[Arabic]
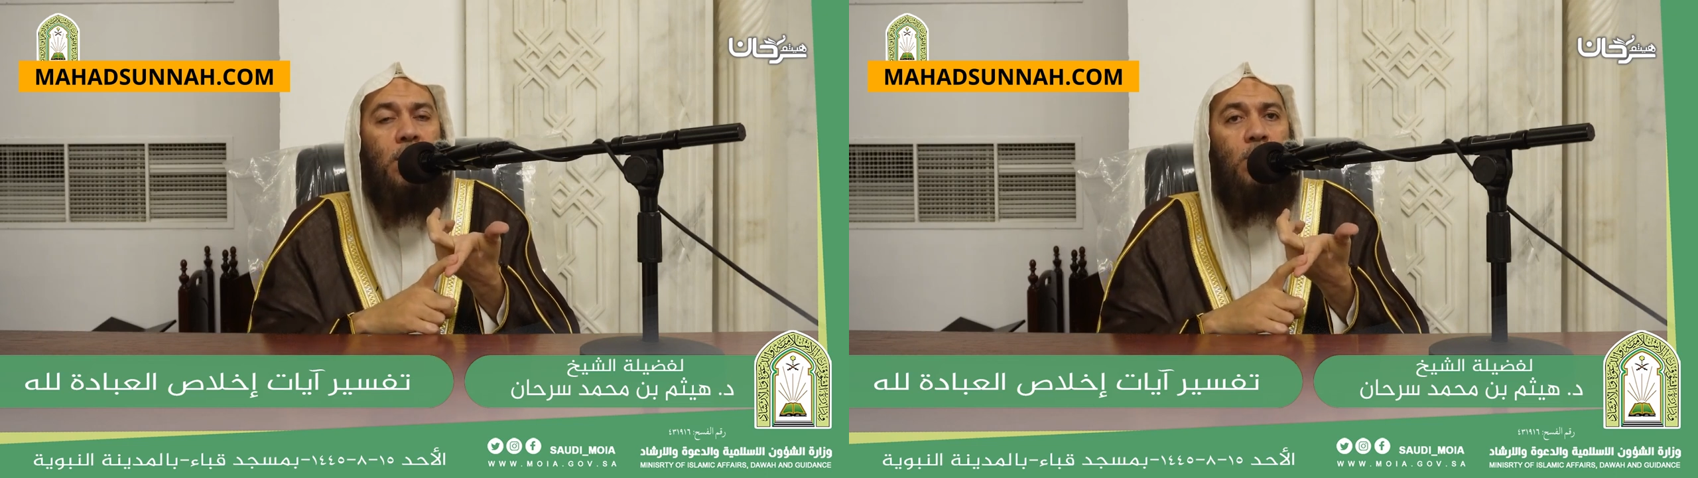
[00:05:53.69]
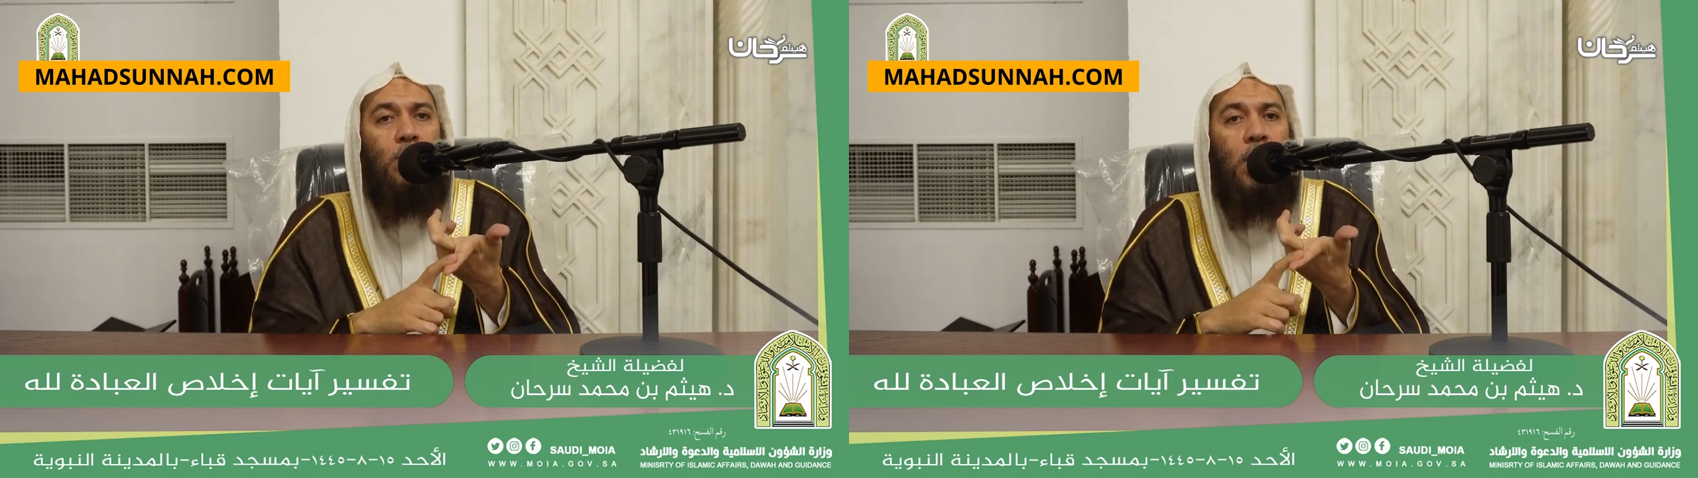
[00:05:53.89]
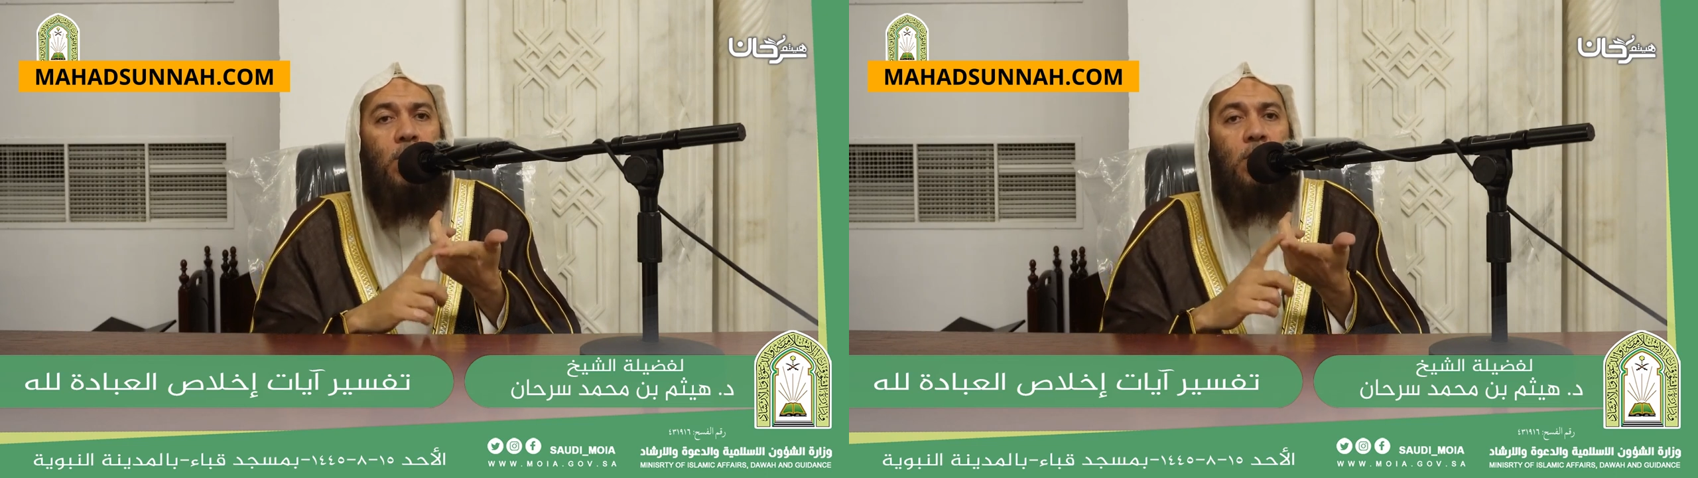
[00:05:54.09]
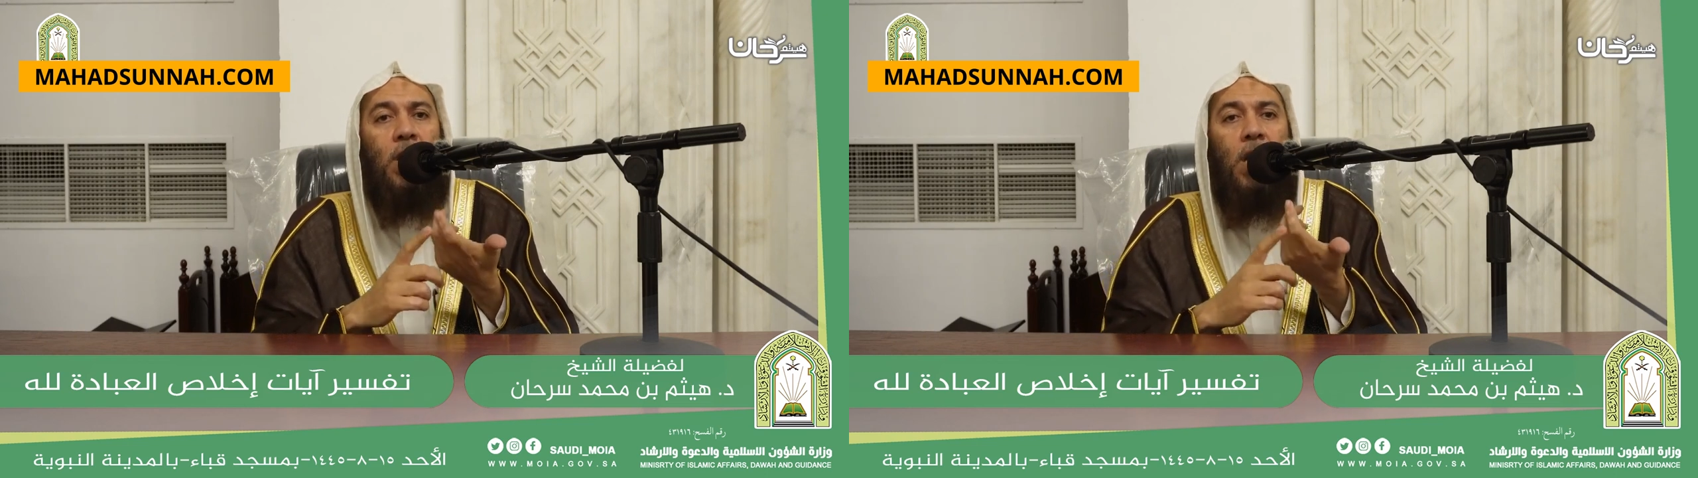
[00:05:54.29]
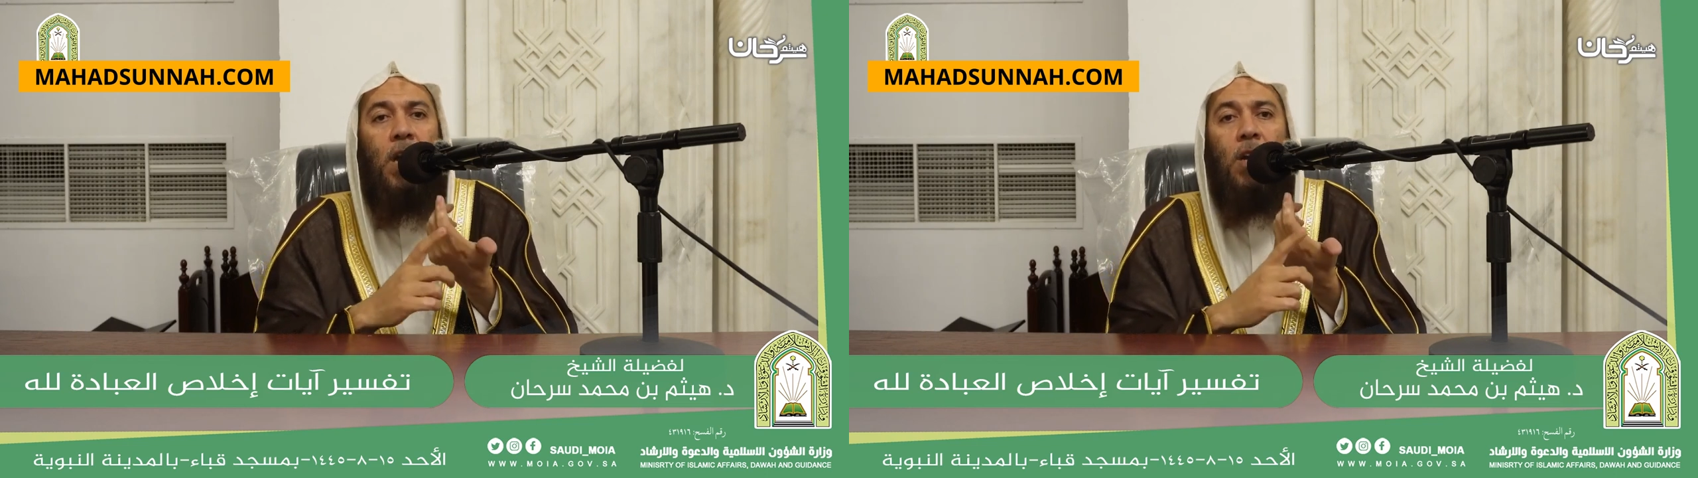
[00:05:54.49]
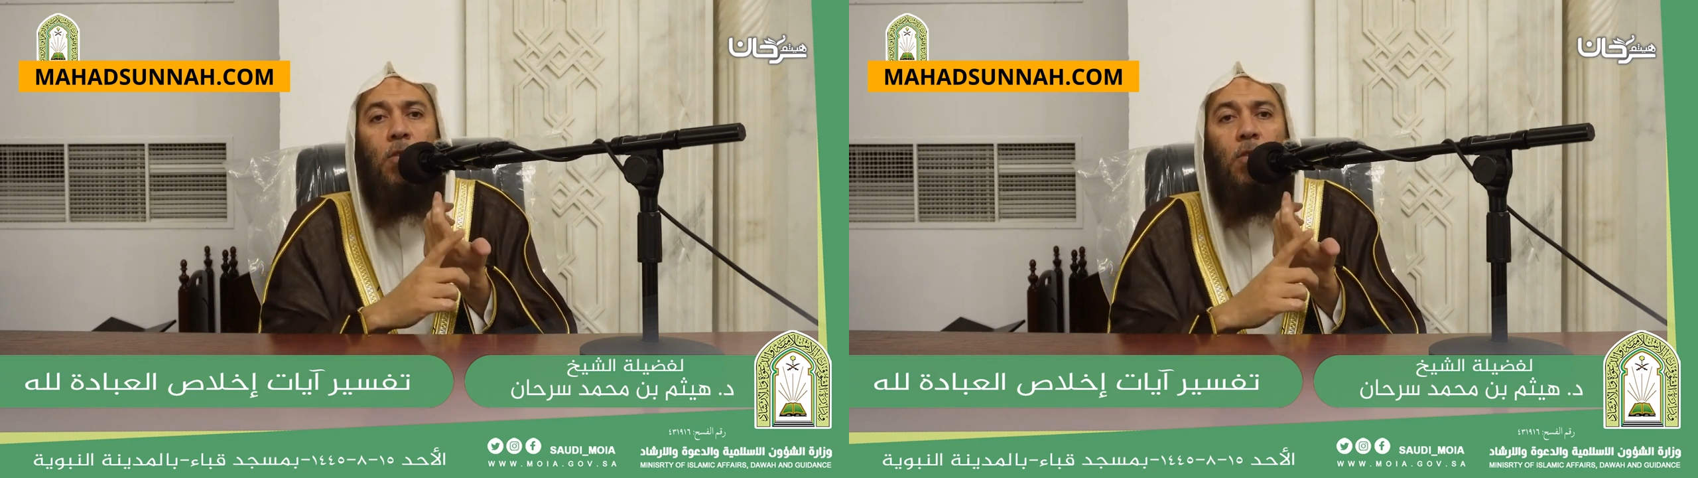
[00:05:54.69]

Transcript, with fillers: سبحانه وتعالى